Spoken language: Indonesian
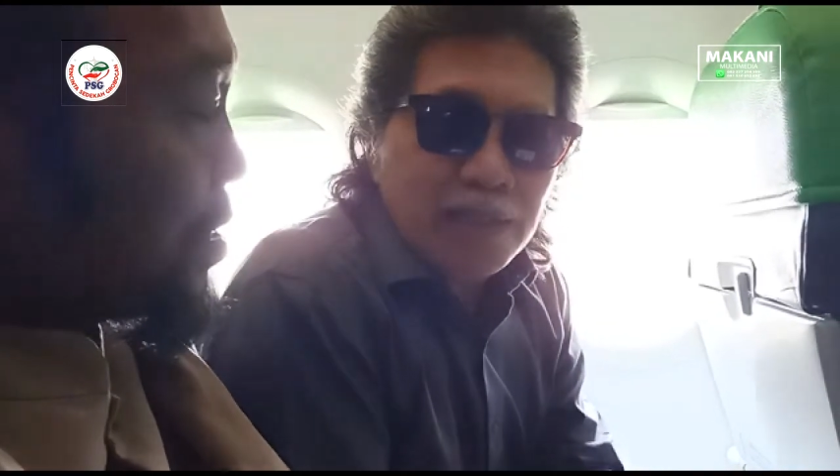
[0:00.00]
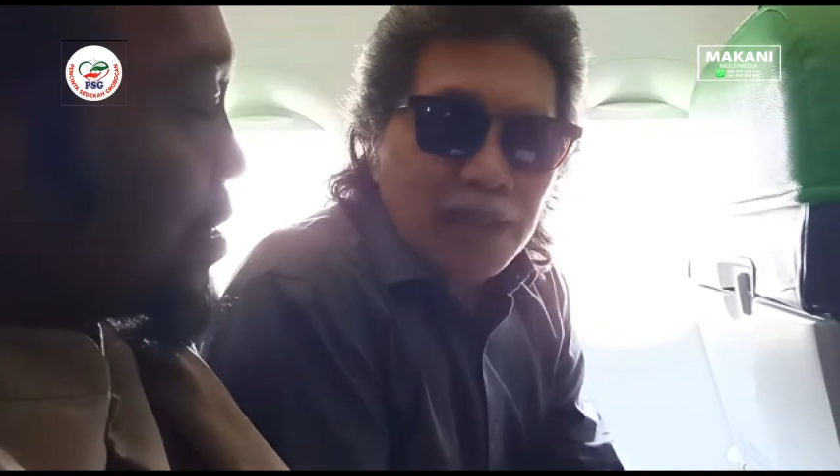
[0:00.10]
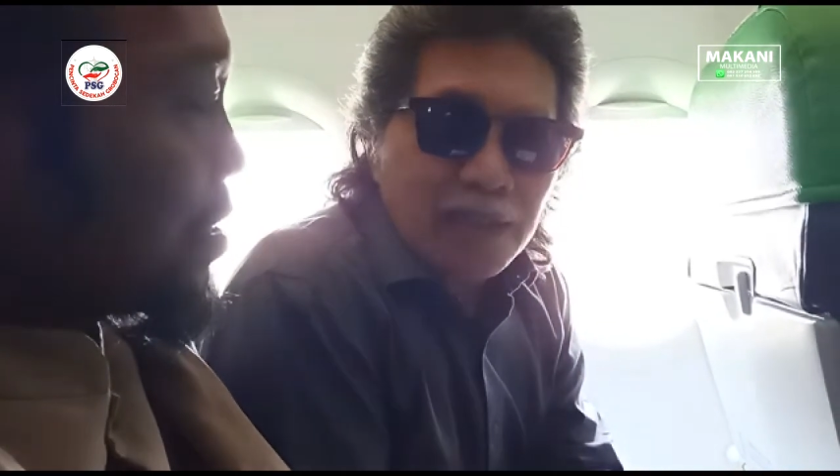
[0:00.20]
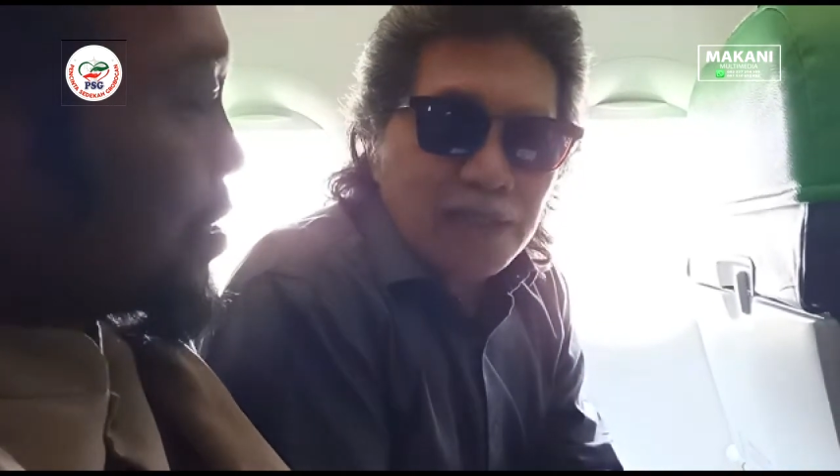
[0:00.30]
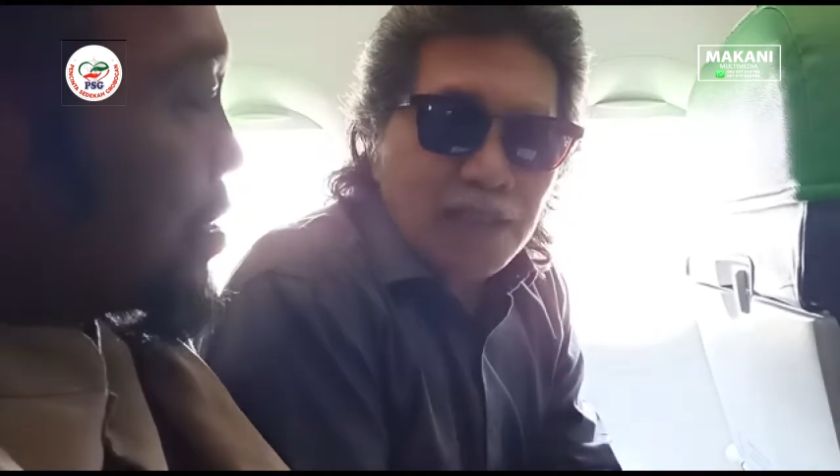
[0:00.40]

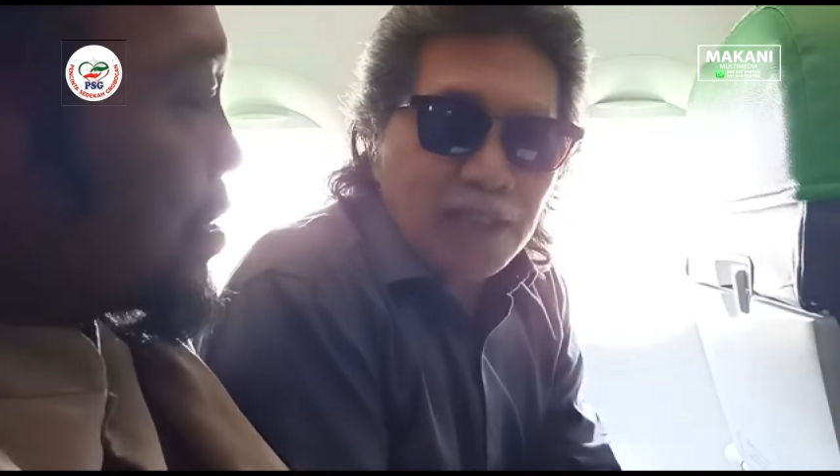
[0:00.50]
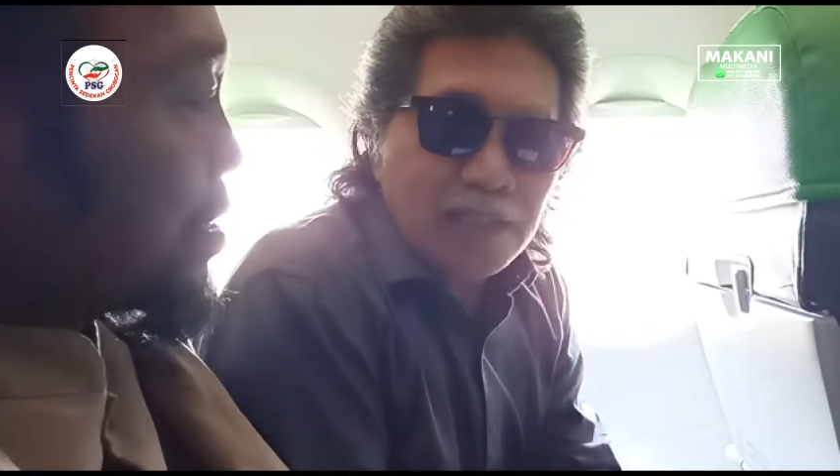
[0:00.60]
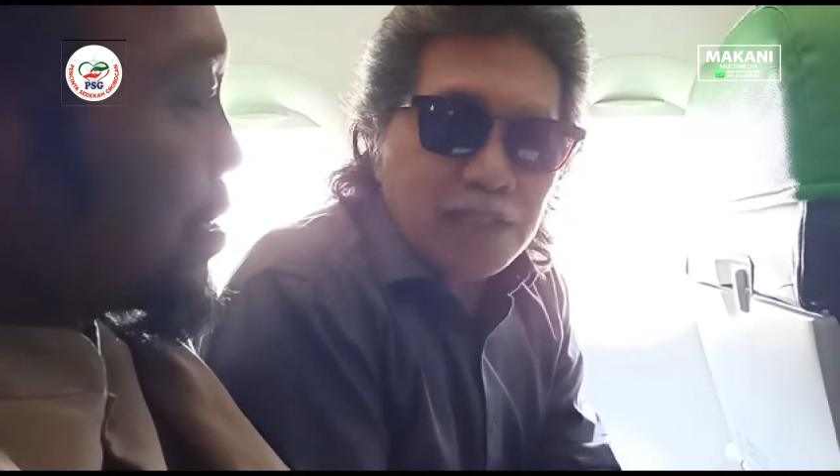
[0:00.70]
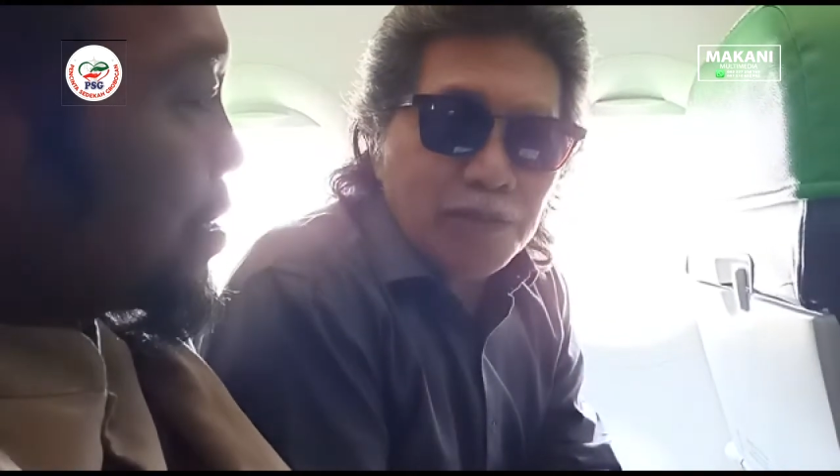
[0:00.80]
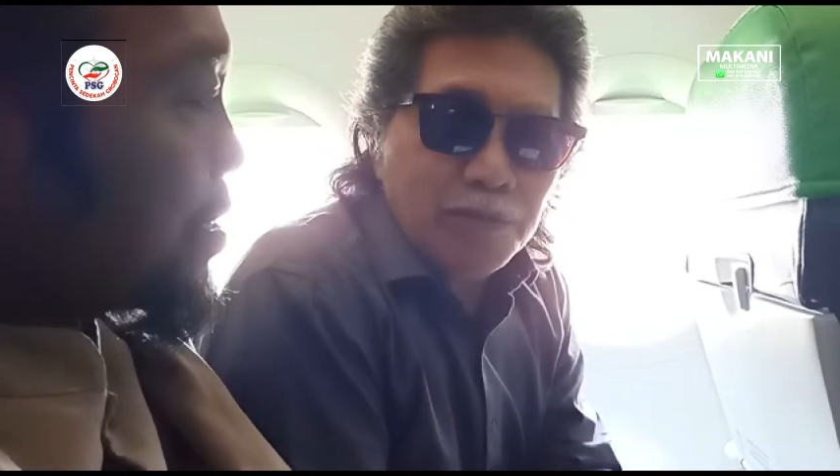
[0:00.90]
karena
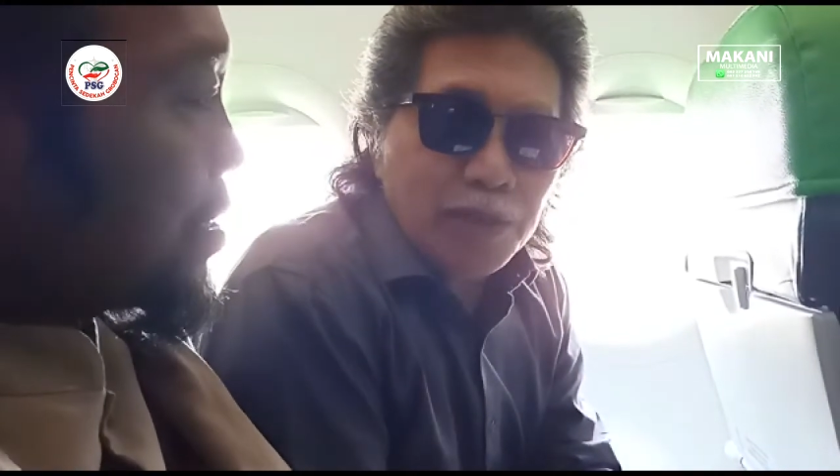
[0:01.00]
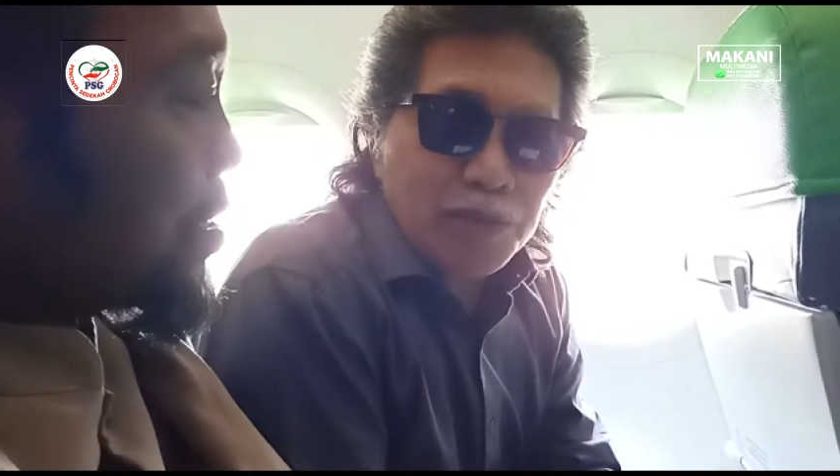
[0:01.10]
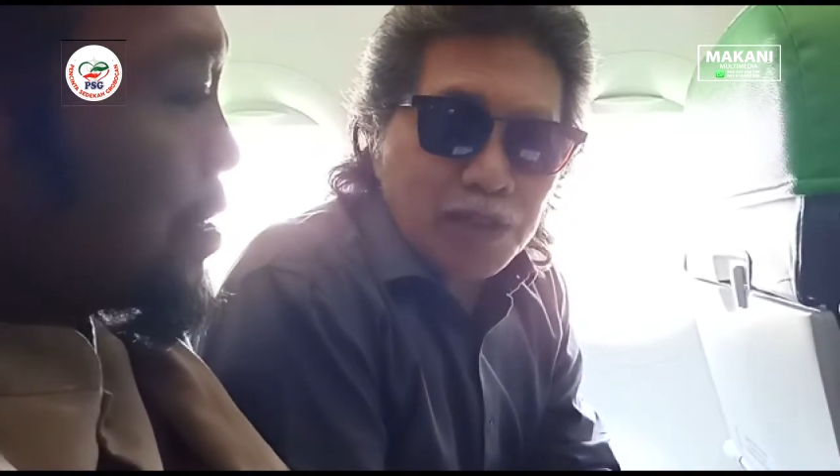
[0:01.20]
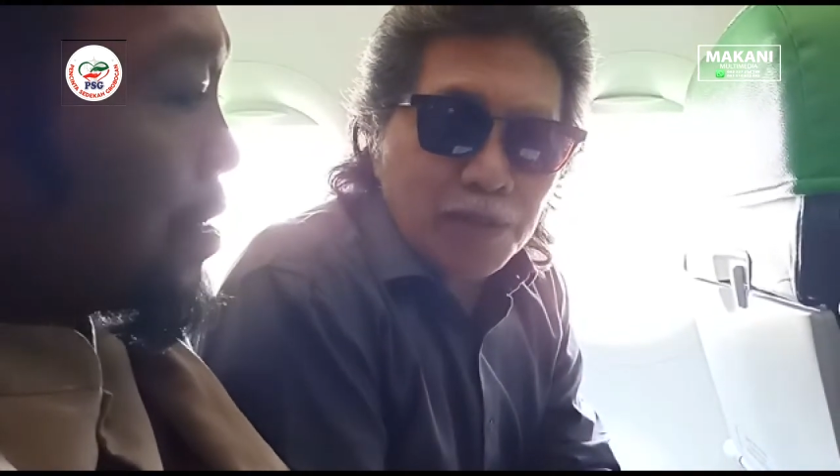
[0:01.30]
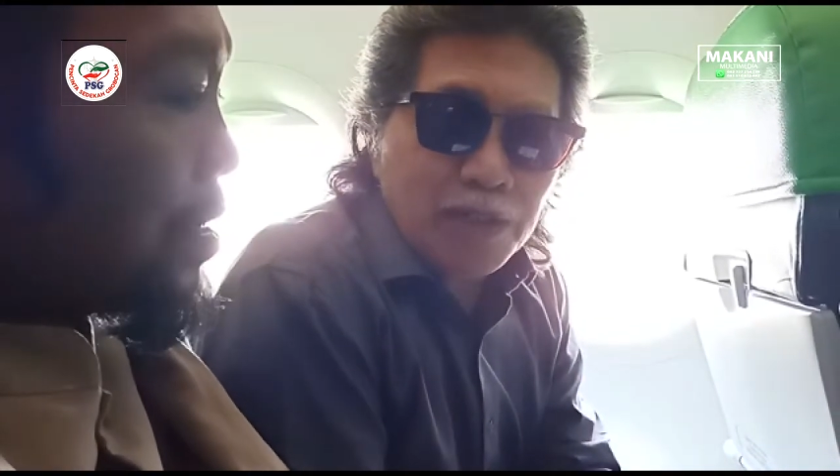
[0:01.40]
sayang sama
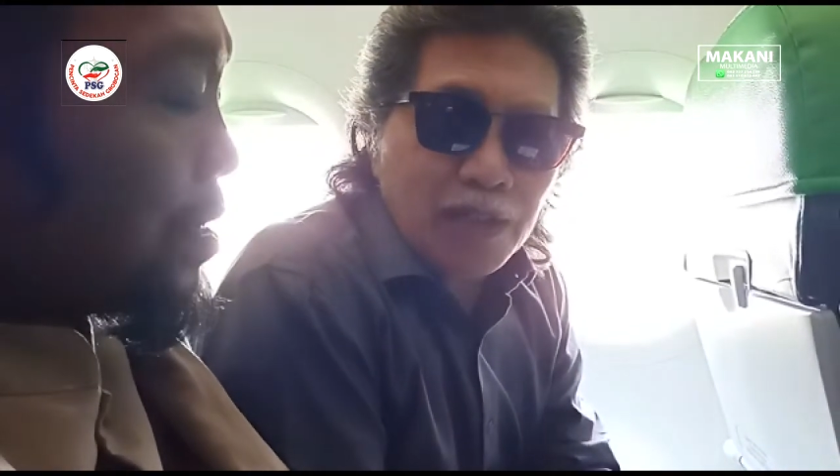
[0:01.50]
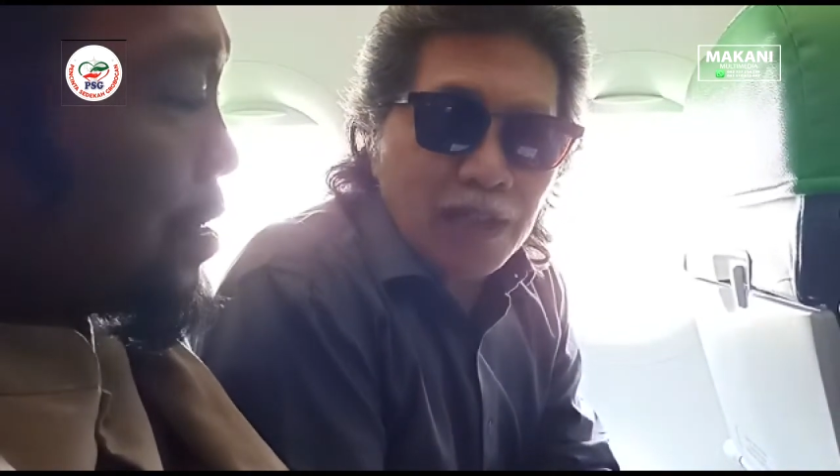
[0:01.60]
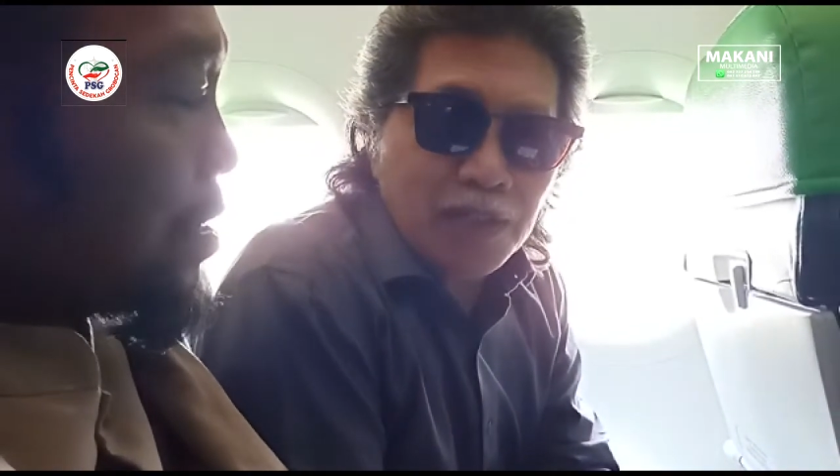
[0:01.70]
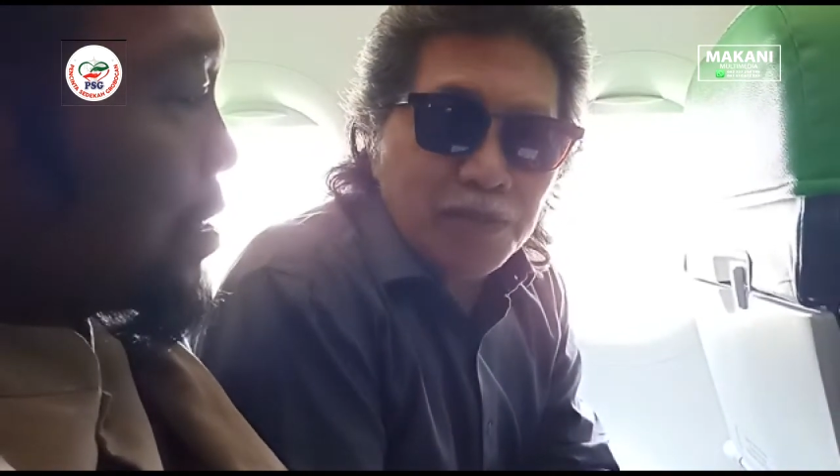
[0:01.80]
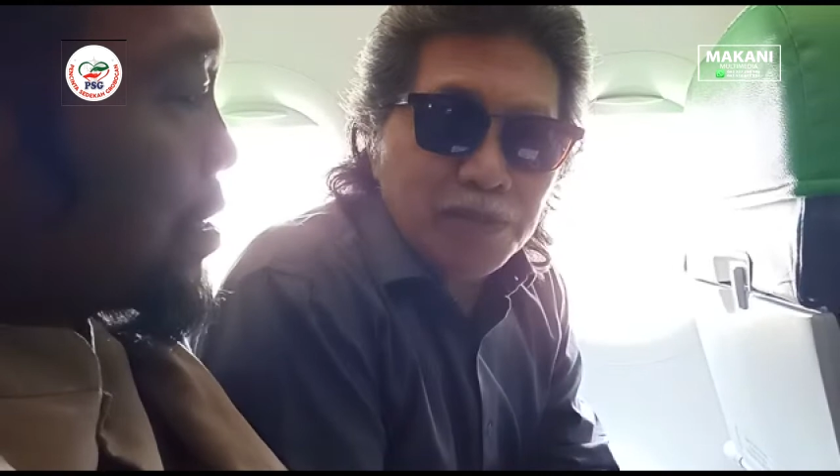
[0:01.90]
manusia maka Allah